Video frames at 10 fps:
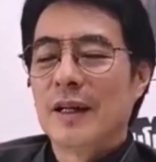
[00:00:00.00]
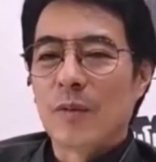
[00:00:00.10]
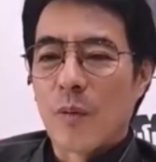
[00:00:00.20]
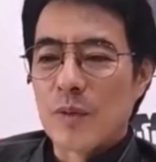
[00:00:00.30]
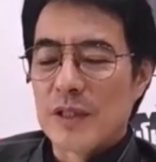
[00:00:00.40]

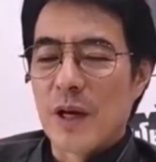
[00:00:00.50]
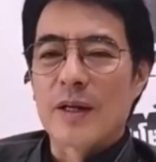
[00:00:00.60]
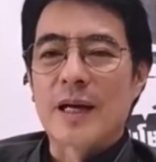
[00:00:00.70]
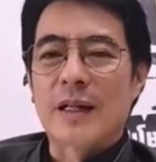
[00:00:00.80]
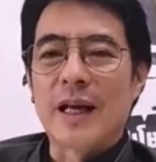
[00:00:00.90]
ผมยิ่งเชื่อ
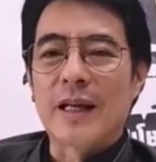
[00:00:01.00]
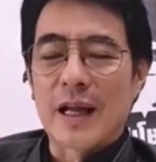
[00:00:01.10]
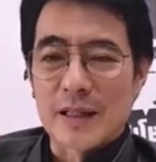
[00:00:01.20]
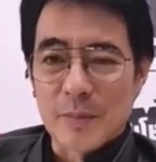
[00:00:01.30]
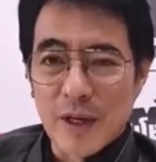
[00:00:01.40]
อาจารย์เต้
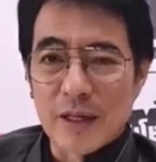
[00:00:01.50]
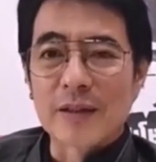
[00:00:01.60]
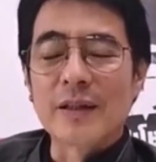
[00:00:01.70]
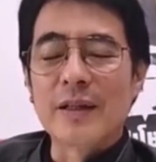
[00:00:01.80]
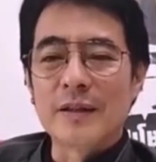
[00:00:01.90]
น่าจะบิน
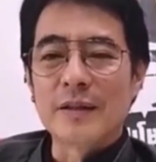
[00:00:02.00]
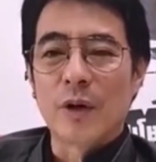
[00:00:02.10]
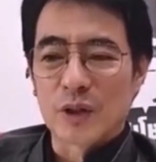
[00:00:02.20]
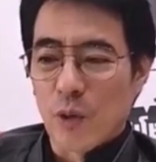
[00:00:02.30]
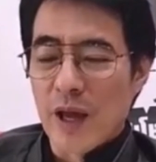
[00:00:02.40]

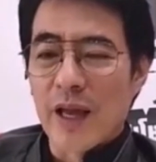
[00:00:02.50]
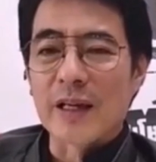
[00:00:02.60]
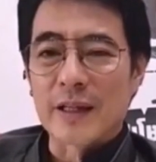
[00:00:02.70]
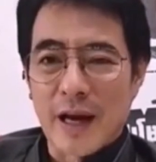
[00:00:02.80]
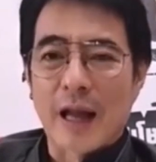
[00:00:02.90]
ด้วยตัวเอง
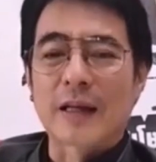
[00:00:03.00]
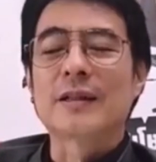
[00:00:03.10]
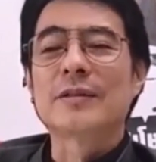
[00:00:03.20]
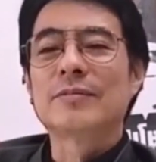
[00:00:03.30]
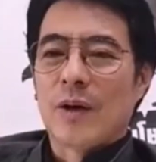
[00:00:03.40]
อีกครั้งหนึ่
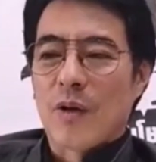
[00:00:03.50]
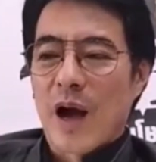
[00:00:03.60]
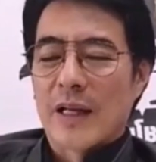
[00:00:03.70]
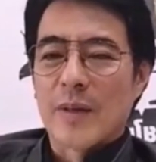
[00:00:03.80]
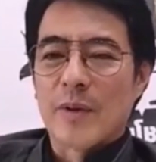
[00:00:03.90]
งโอ
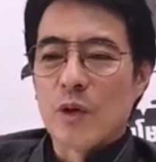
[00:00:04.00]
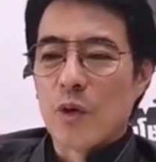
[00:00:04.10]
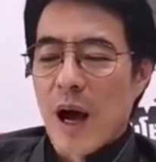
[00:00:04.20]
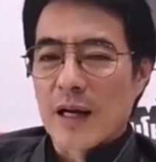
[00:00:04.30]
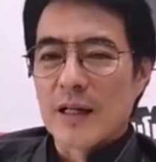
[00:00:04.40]
กาสที่จะไปอ
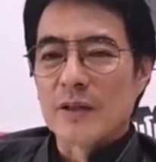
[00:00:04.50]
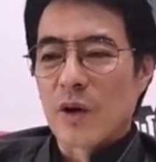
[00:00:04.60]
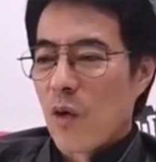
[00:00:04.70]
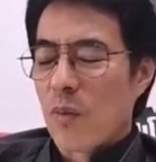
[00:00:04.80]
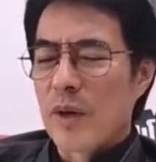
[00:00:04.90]
ยู่พรรคอื่น
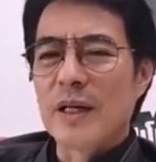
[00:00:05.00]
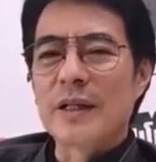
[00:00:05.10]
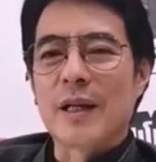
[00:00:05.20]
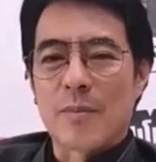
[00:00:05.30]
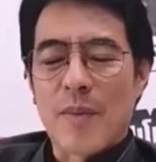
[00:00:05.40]
ก็คงเป็นเรื่อ
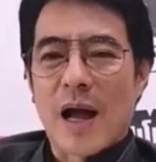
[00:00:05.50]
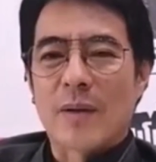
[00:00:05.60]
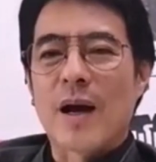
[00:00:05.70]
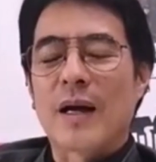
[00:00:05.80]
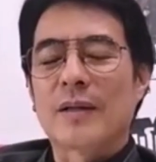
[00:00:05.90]
งที่ลำบาก
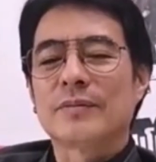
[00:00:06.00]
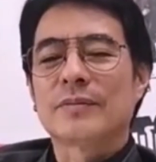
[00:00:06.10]
มาก